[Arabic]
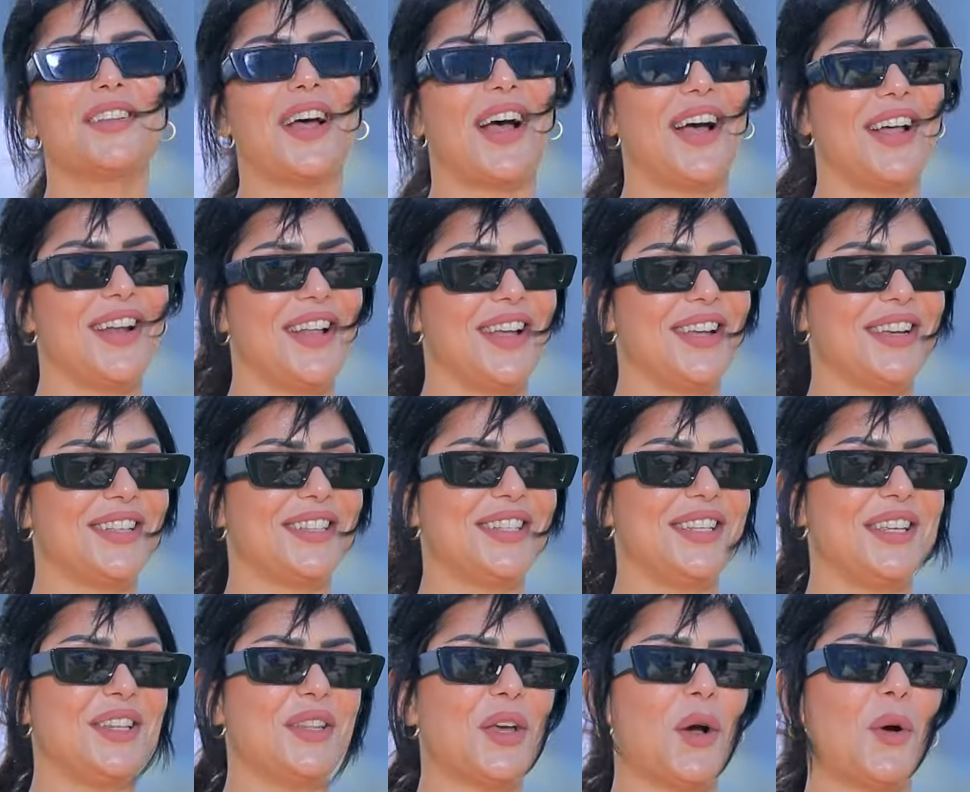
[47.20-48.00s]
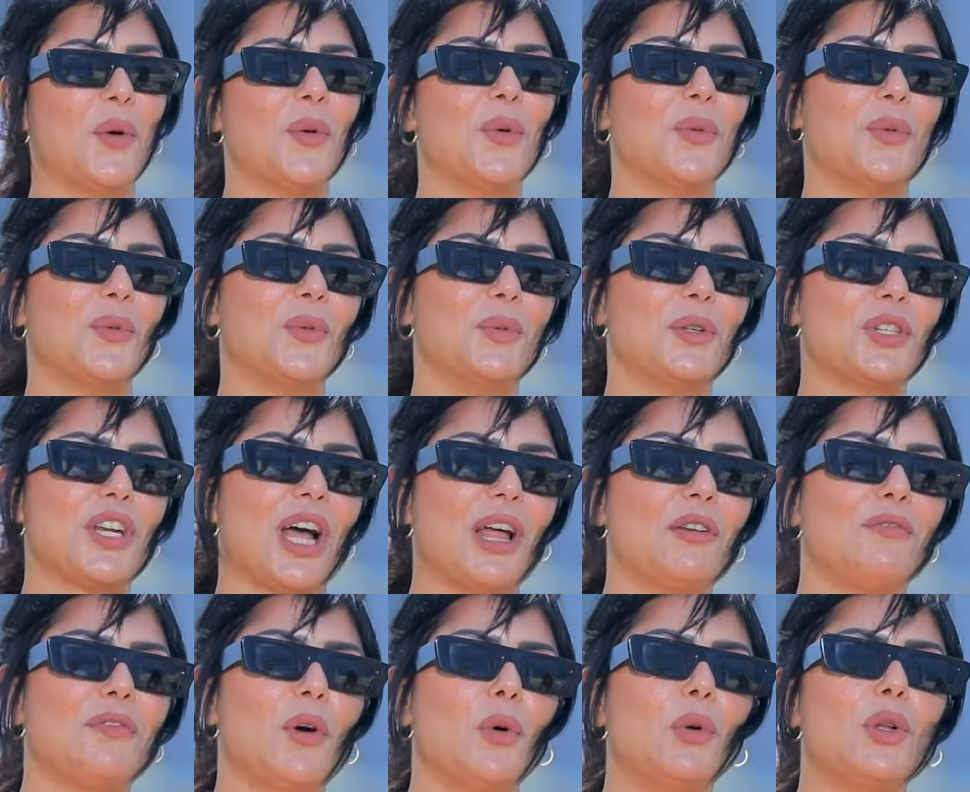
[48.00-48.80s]
حلقه جديده ومش
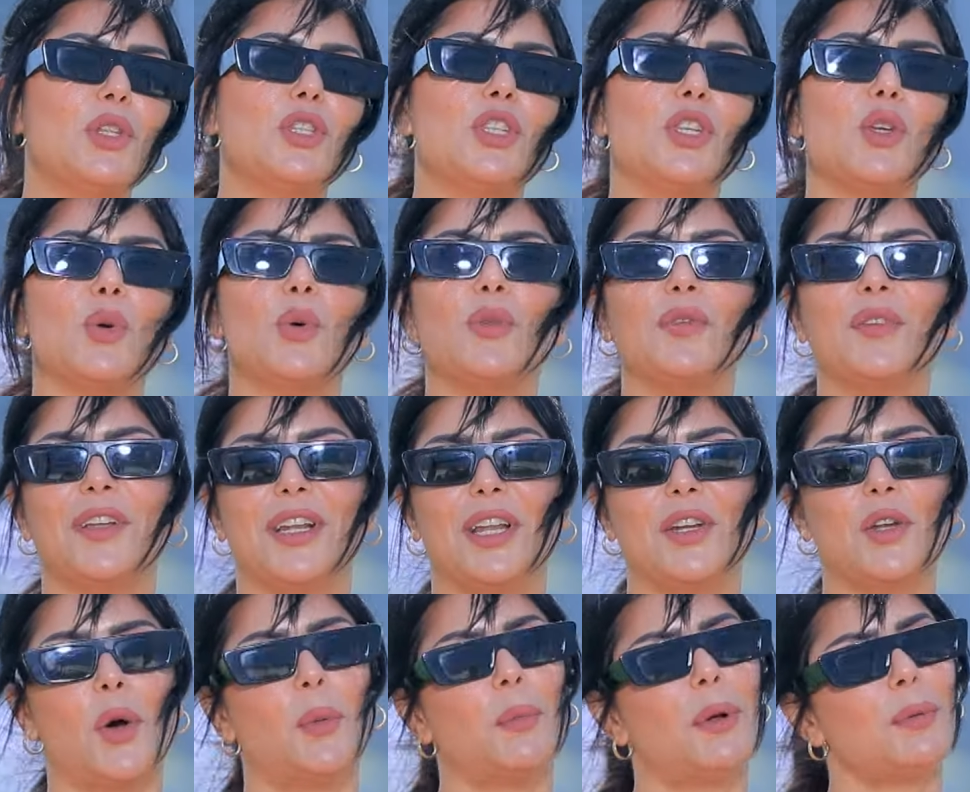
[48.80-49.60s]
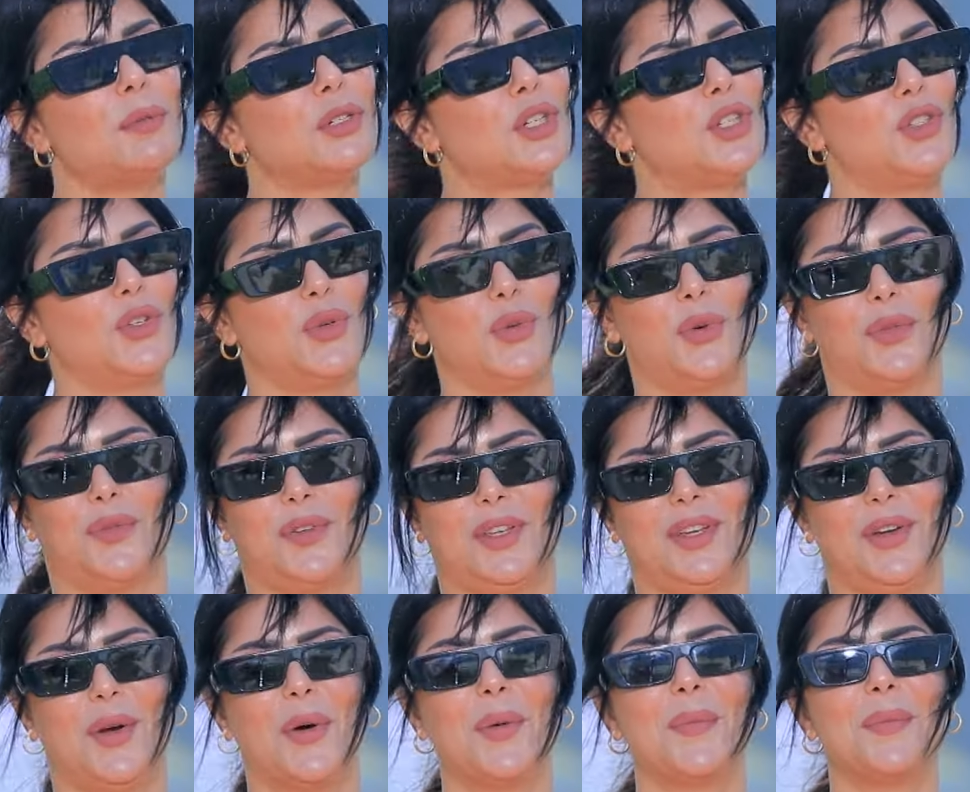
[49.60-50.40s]
عارفه اقول ضيوفي لان هم مش
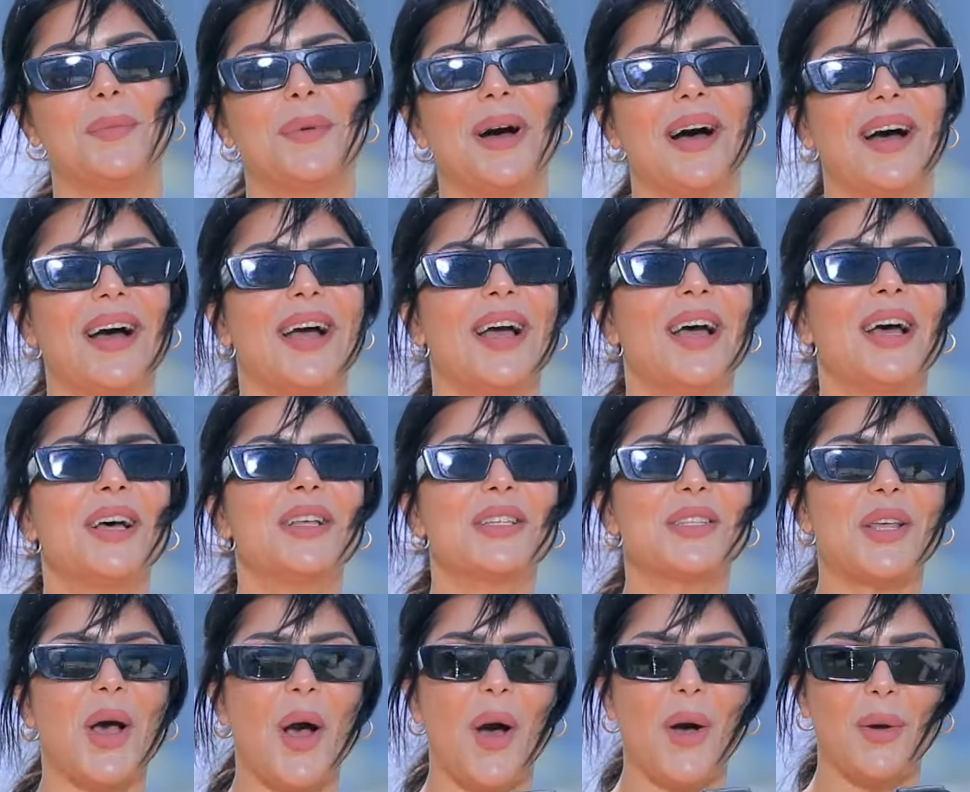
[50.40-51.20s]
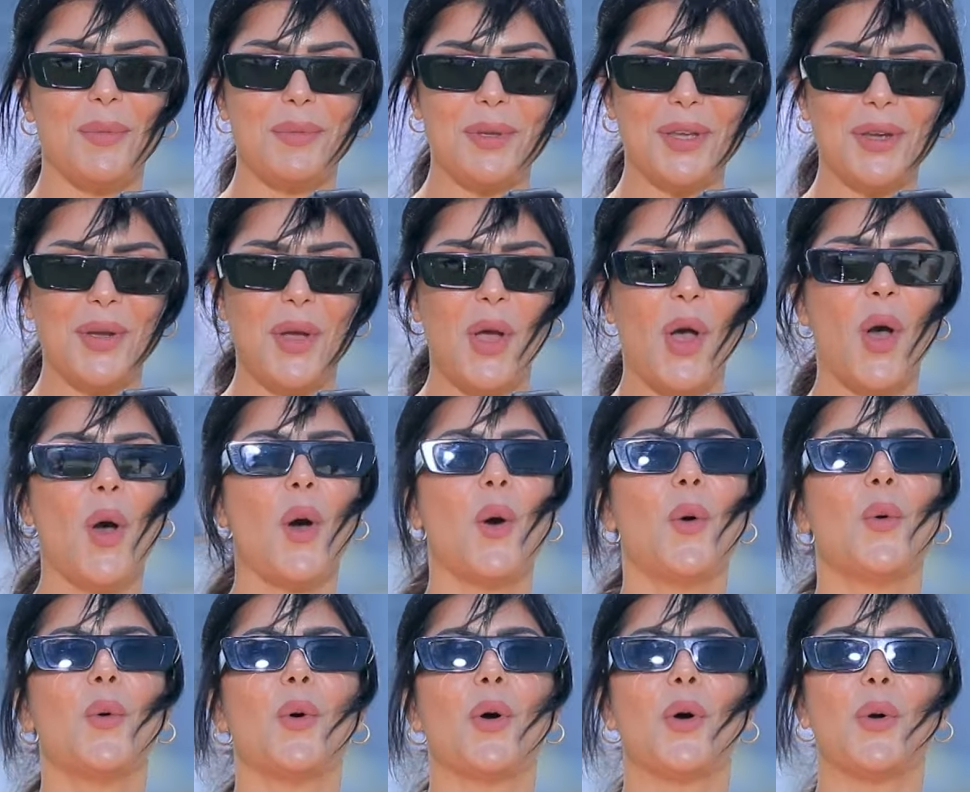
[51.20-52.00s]
ضيوفي هم اصحابي
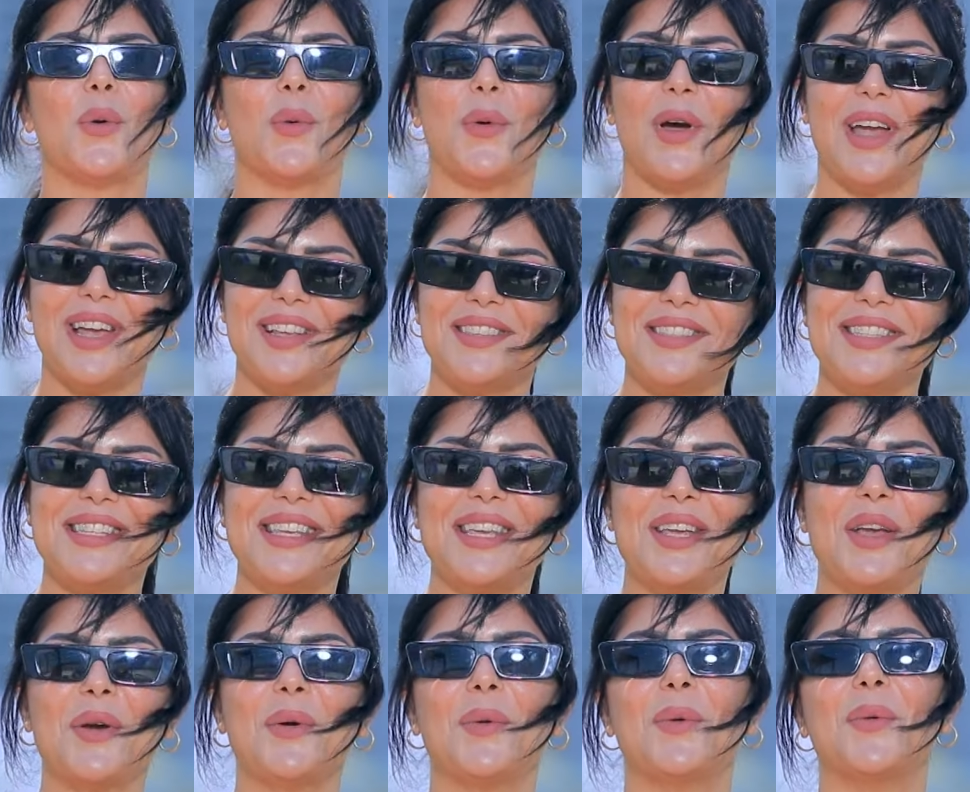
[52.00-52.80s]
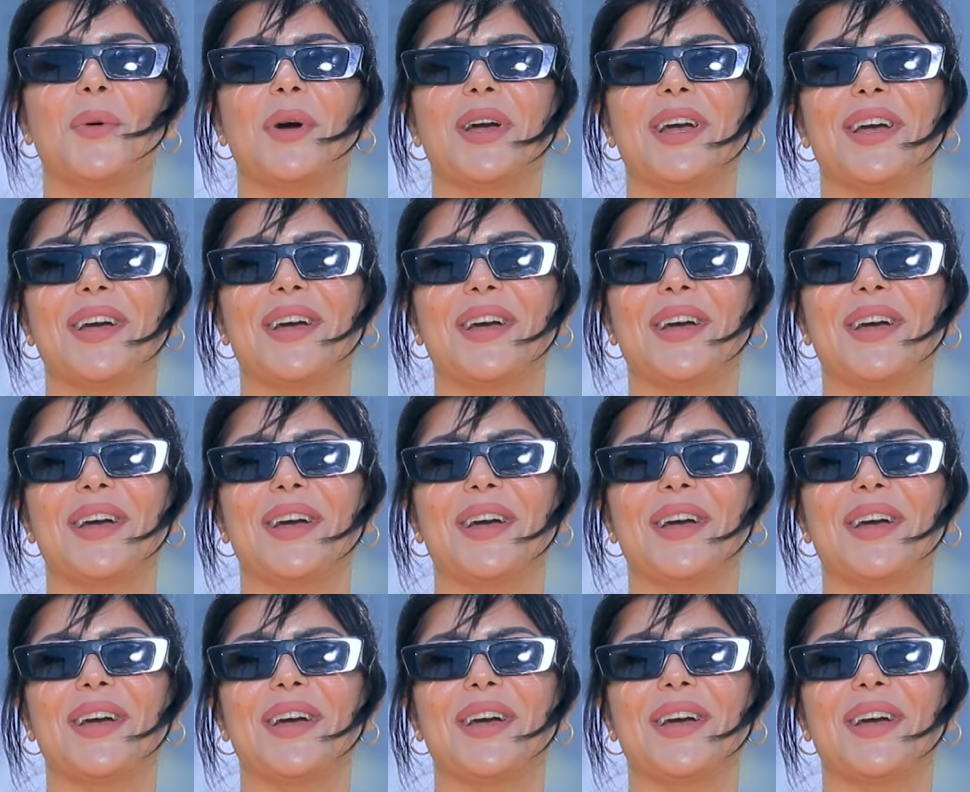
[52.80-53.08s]
واخواتي و...